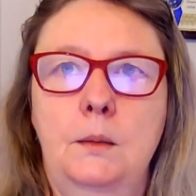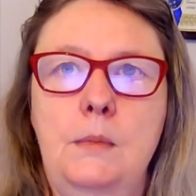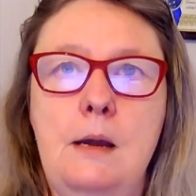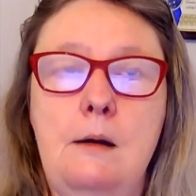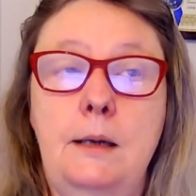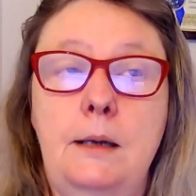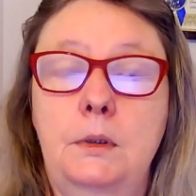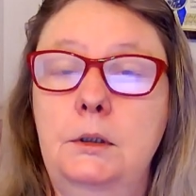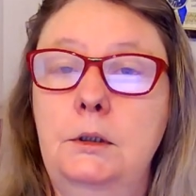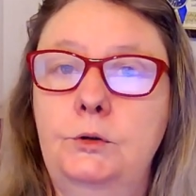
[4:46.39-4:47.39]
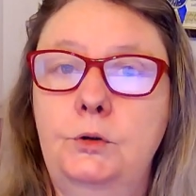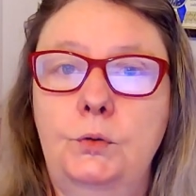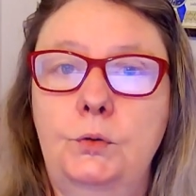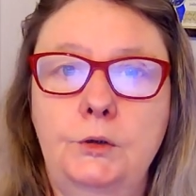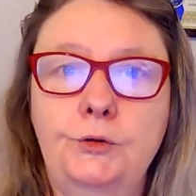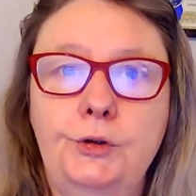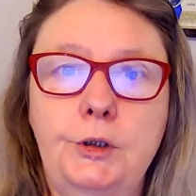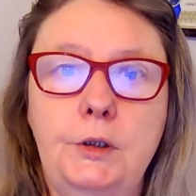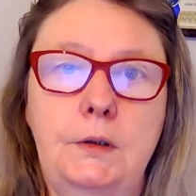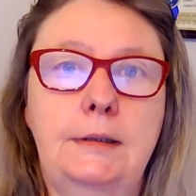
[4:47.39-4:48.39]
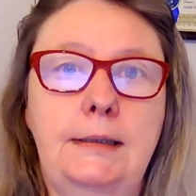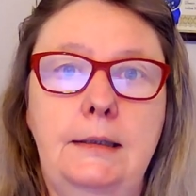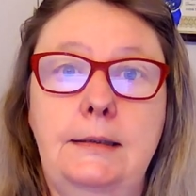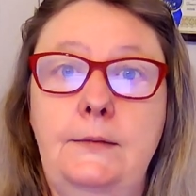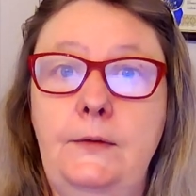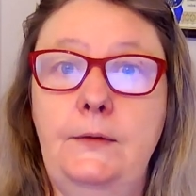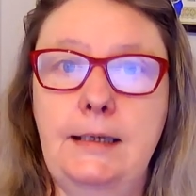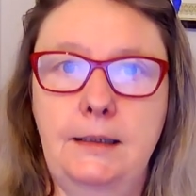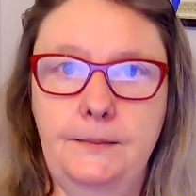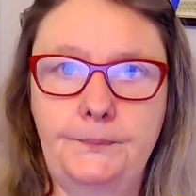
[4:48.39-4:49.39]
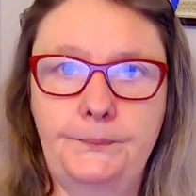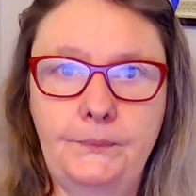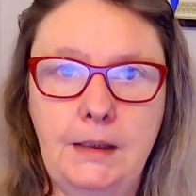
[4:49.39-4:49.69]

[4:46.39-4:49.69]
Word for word: miałam e, trudności e, z widzeniem.